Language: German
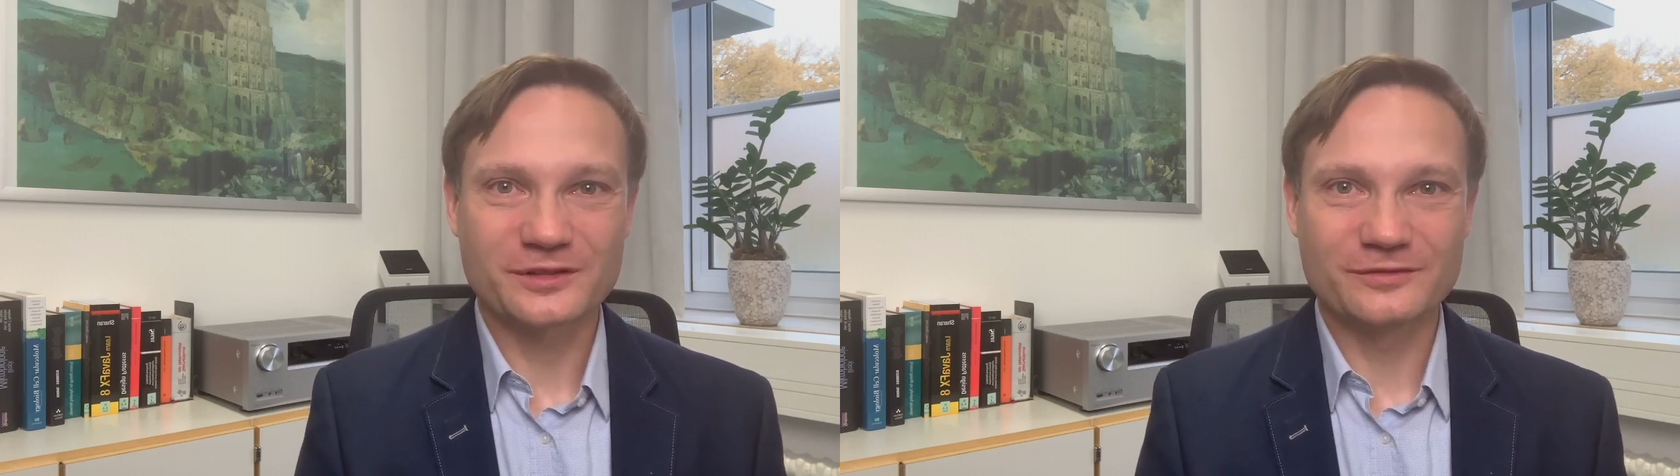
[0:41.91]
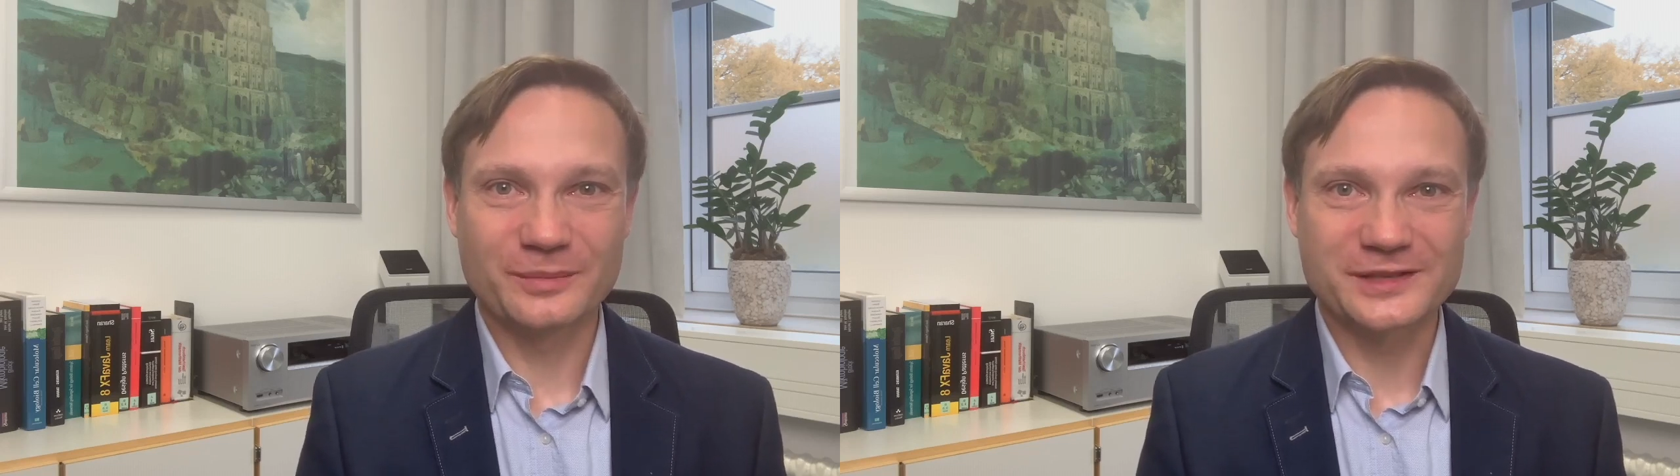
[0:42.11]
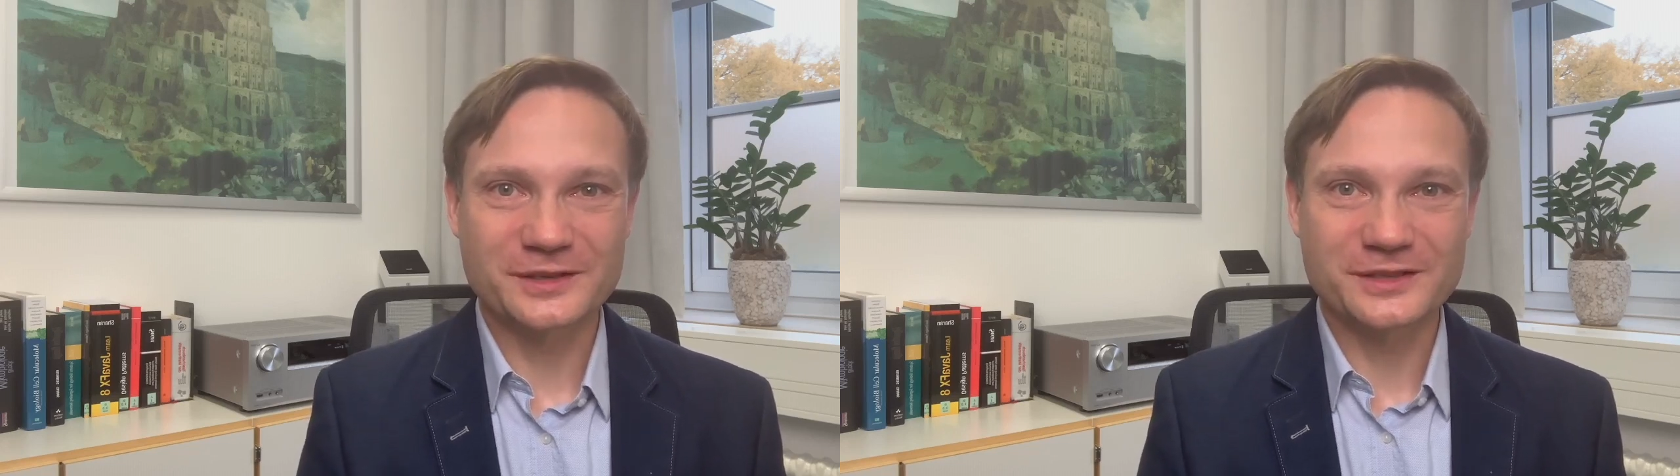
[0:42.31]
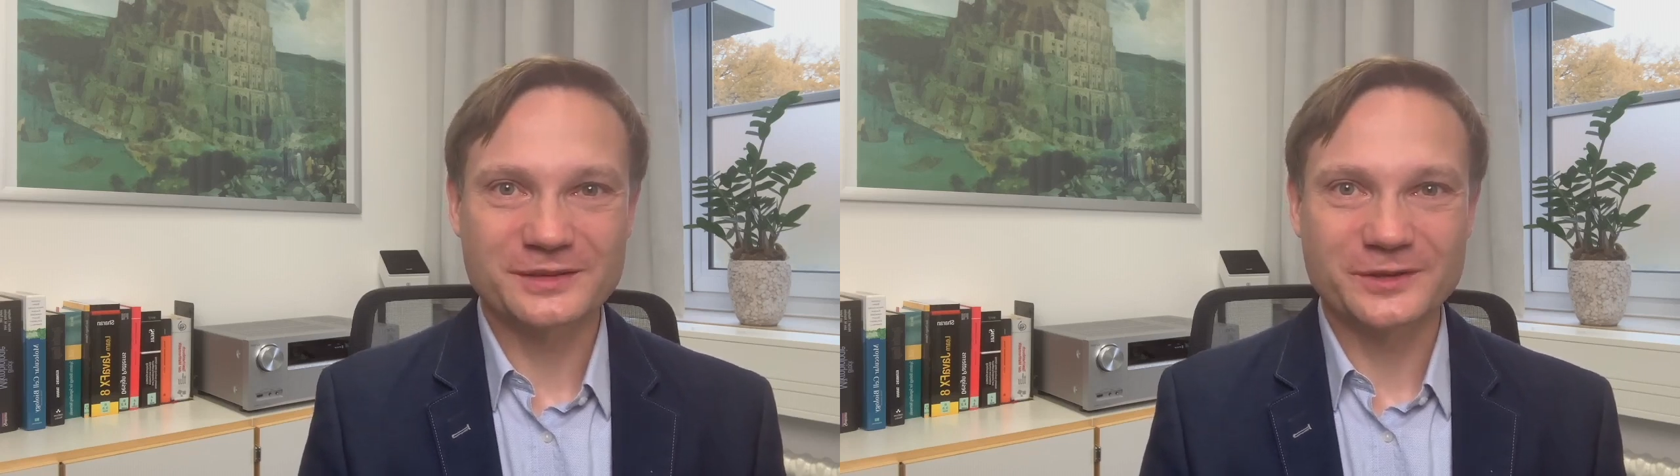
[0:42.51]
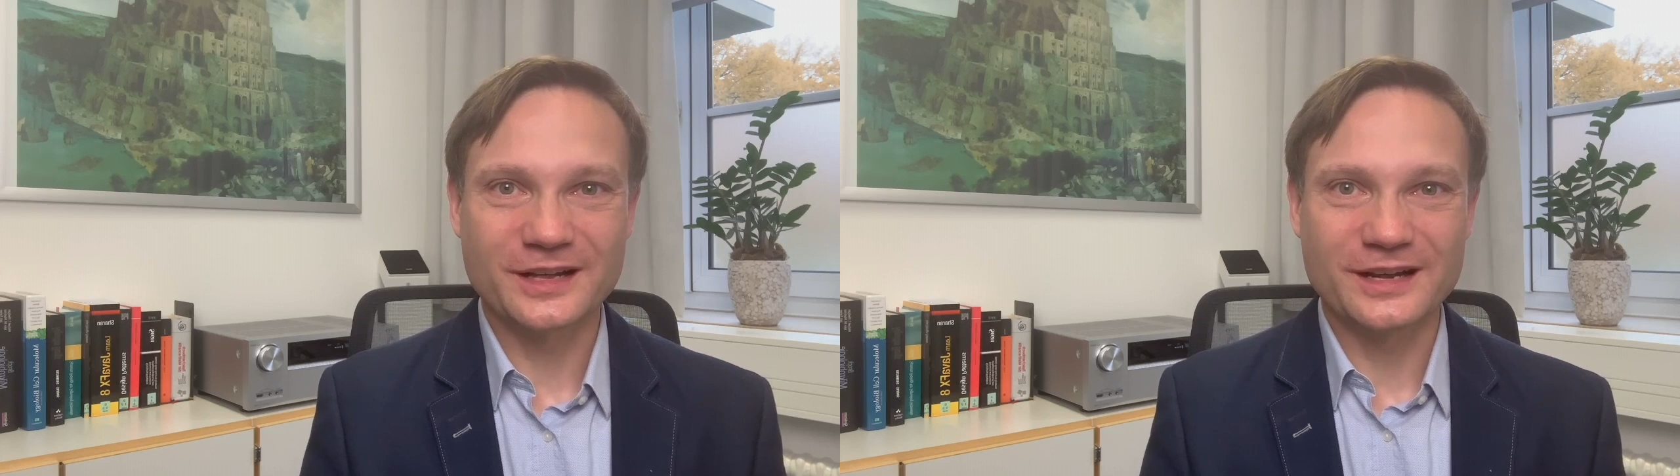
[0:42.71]
wie man solche
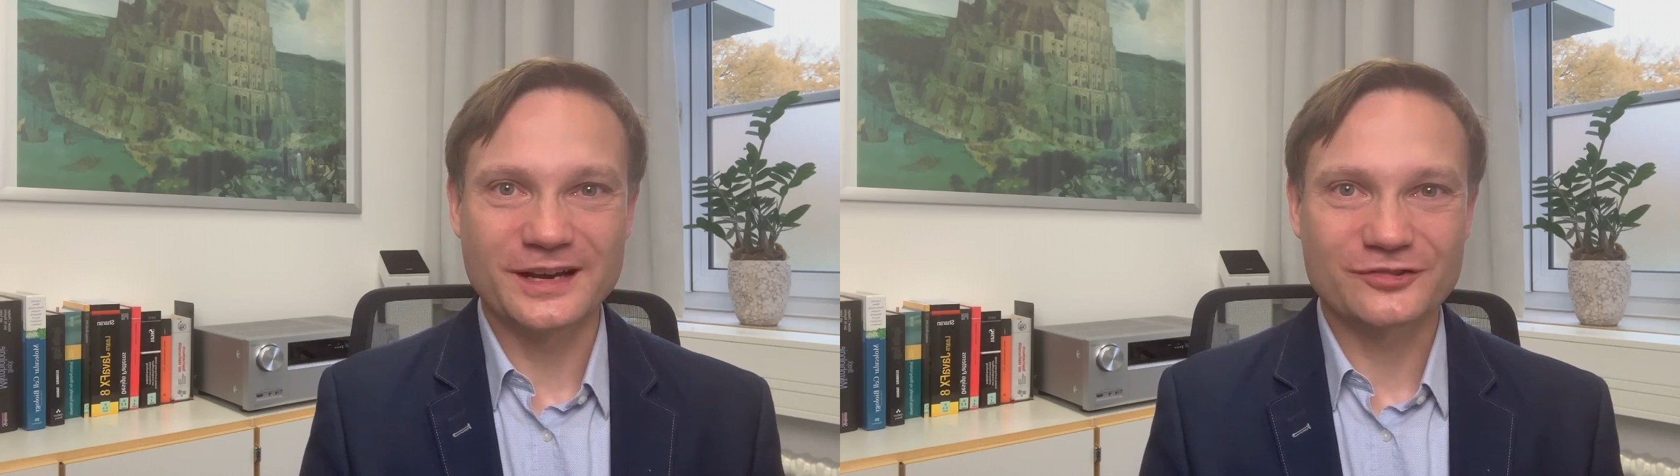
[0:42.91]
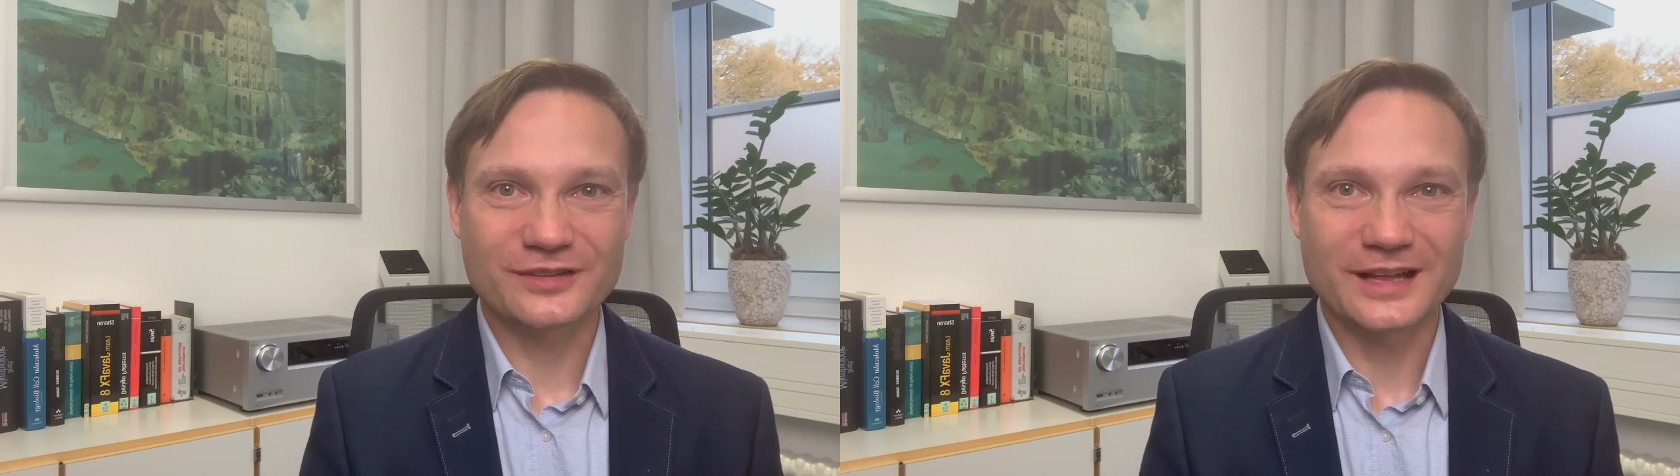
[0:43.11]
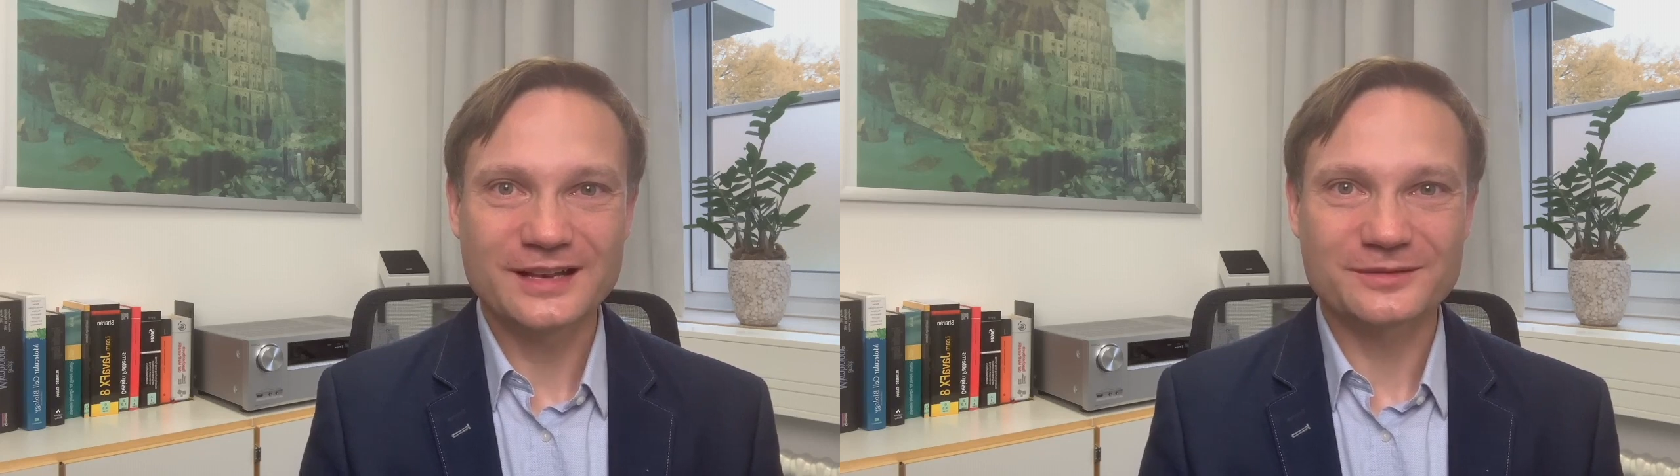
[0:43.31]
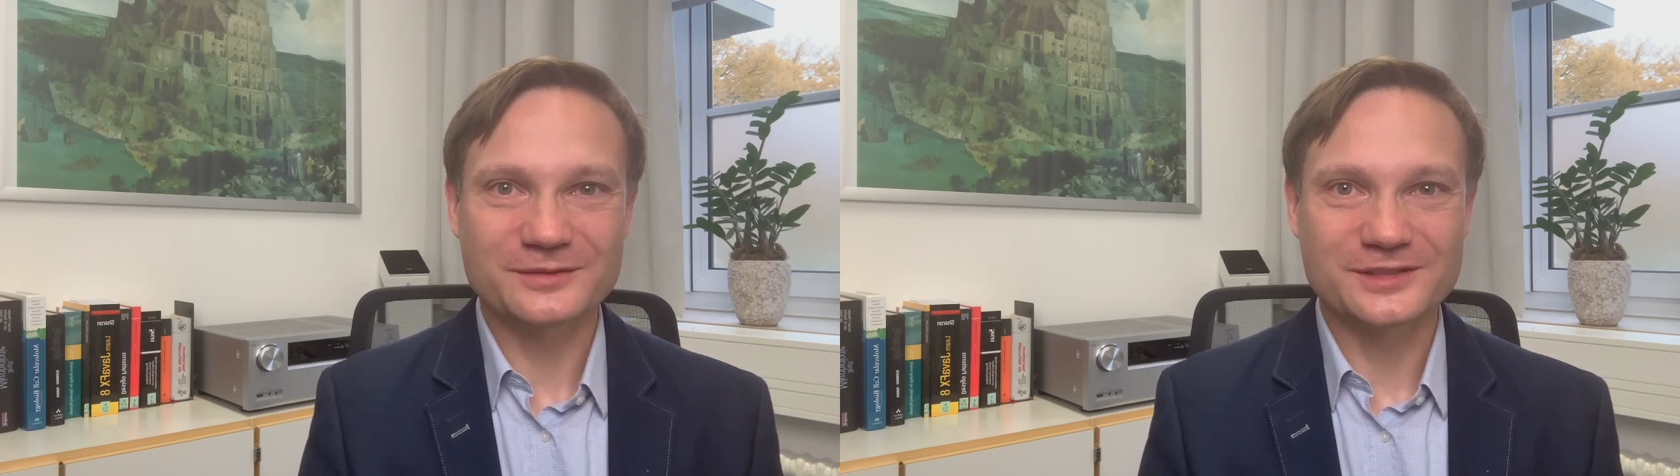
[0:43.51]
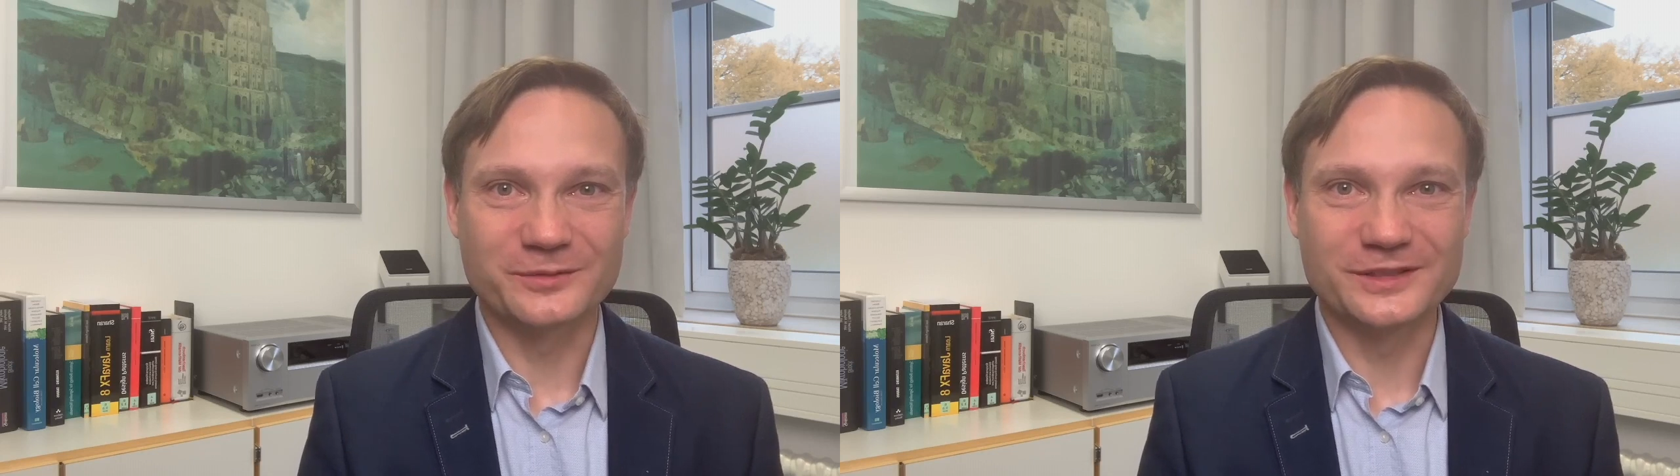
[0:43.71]
Modelle erstellt und
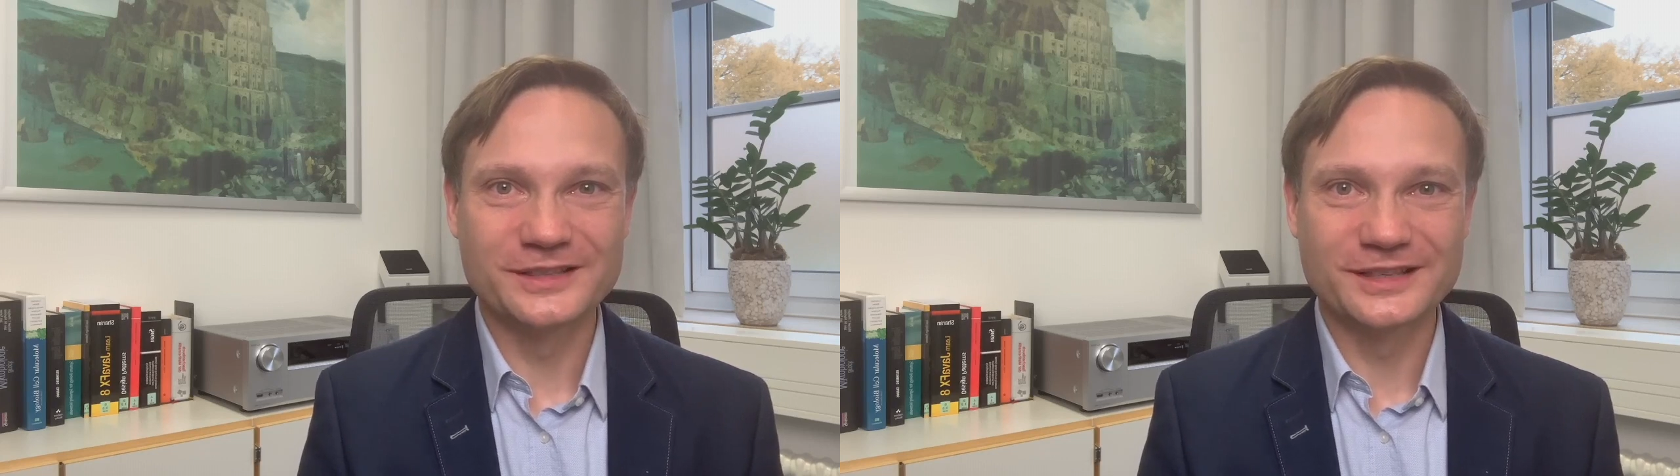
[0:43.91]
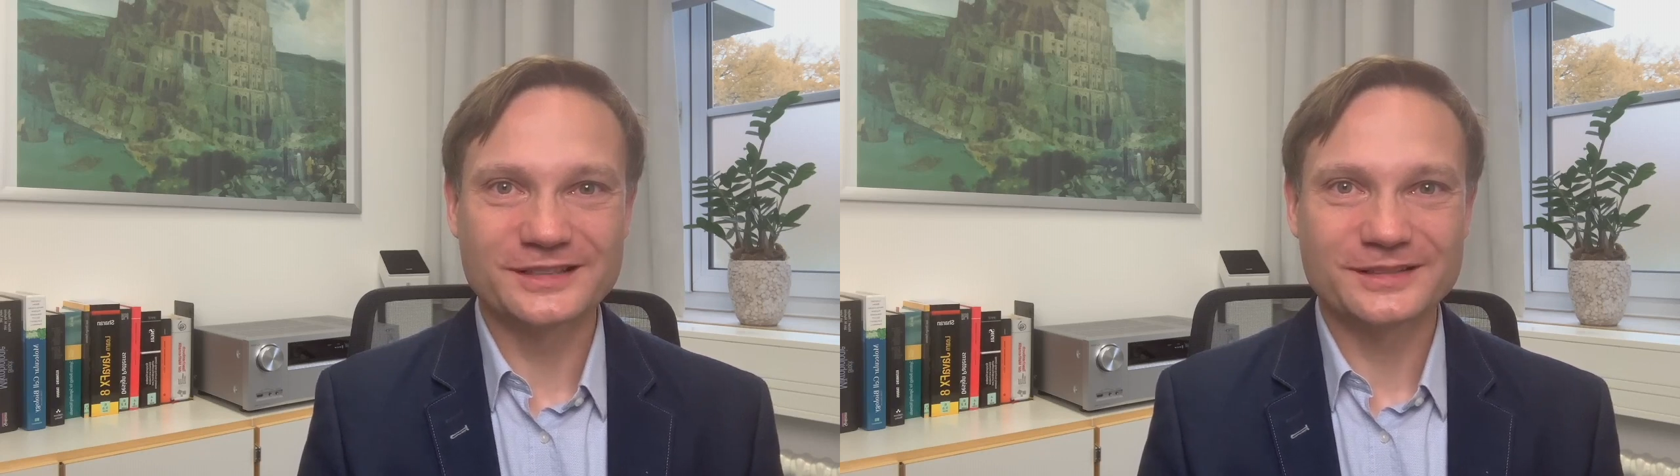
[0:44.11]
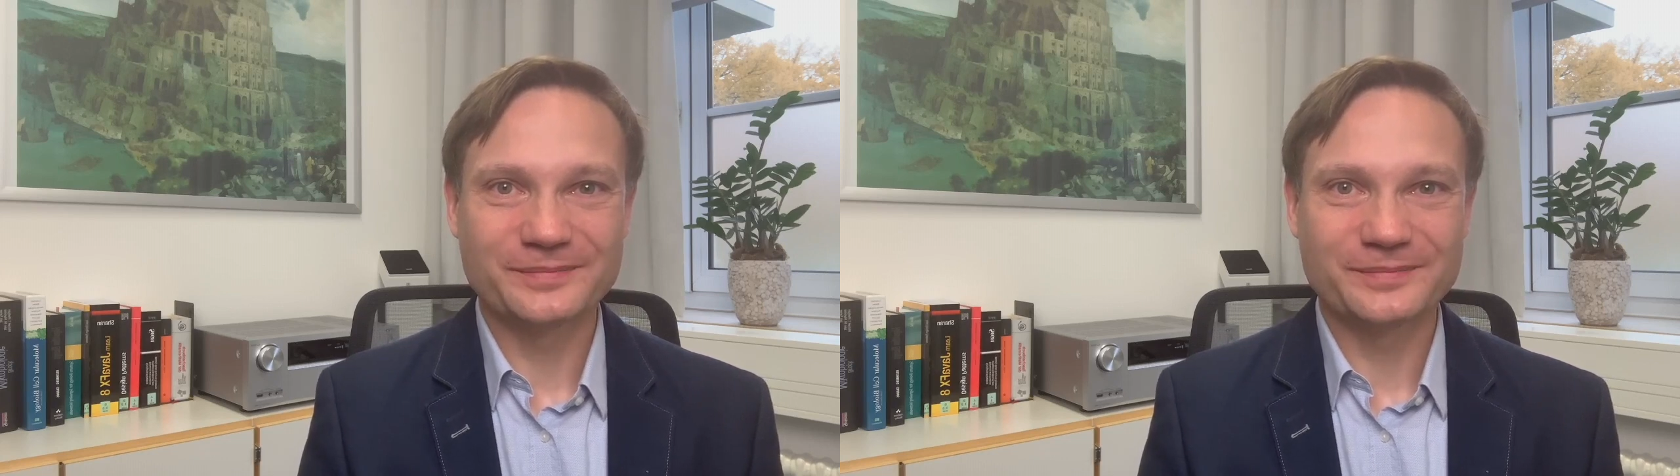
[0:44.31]
simuliert,